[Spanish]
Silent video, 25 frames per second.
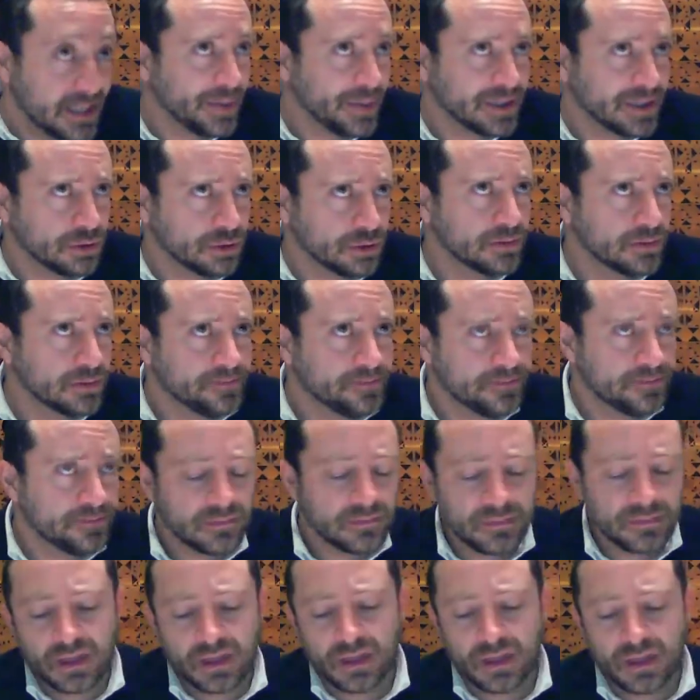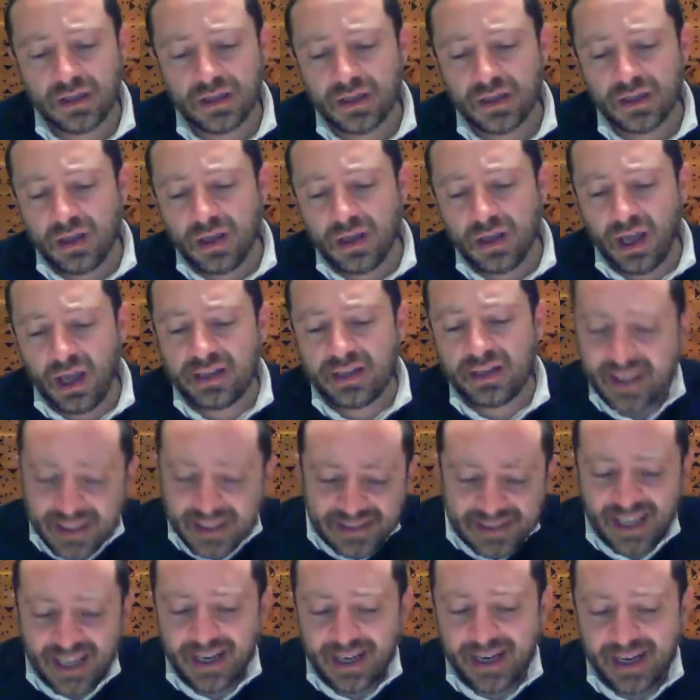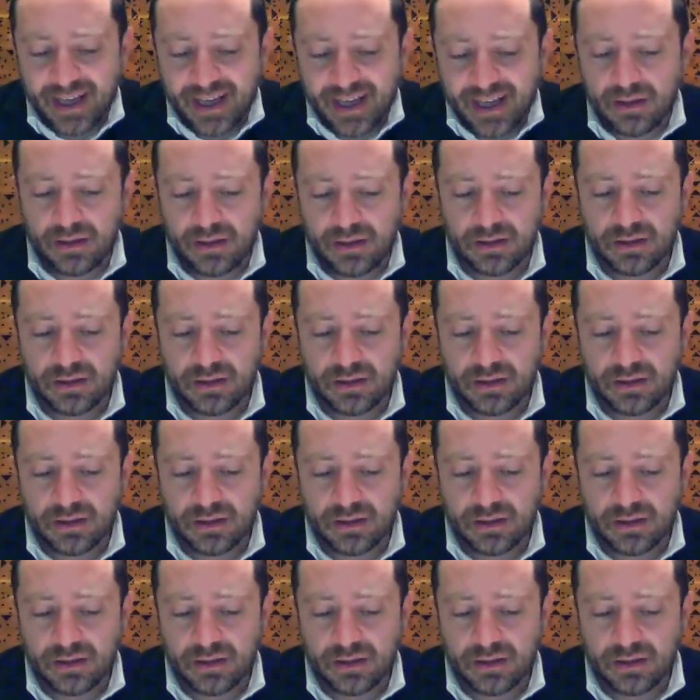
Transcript: pasó. El tercer rey,